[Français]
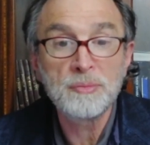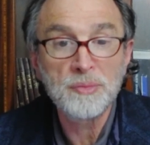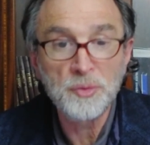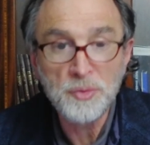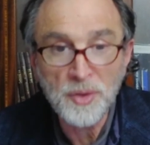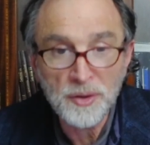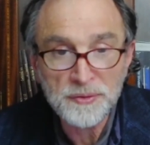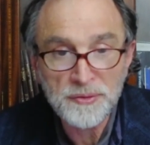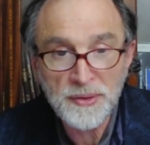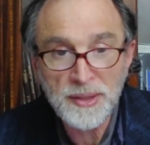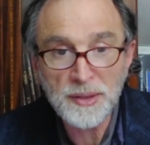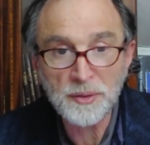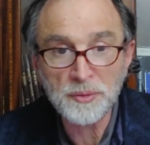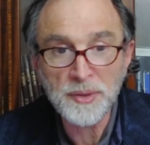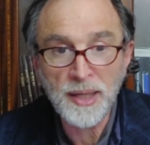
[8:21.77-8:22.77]
une,
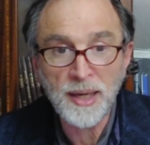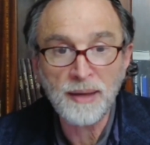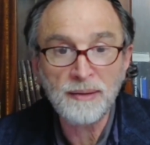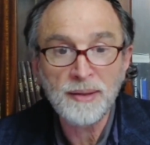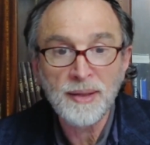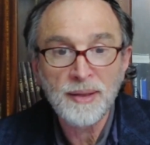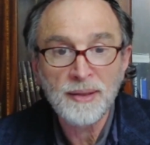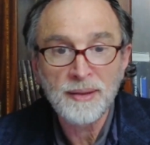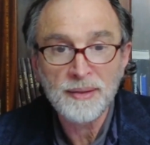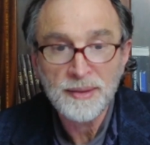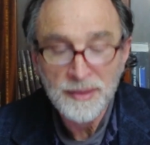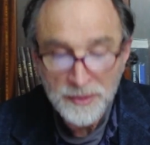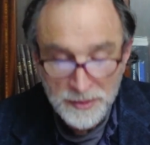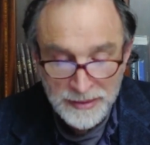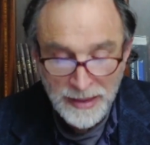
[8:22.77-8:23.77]
envie, on a
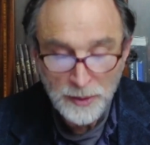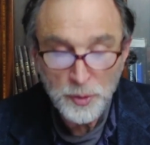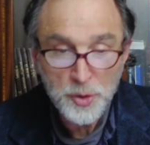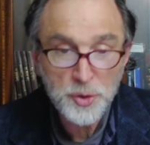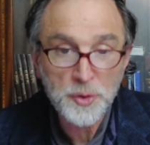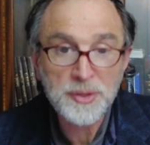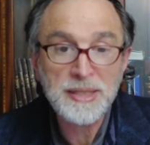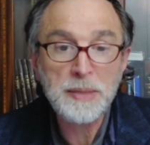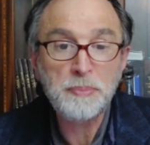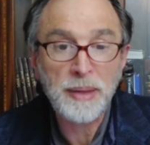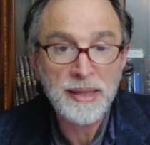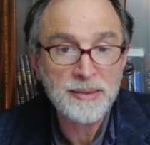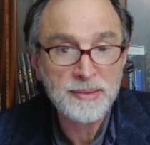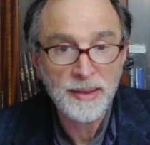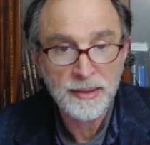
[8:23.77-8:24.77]
quelque chose qui
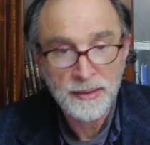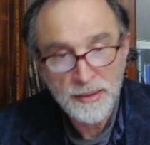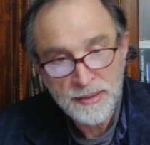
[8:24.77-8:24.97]
précède.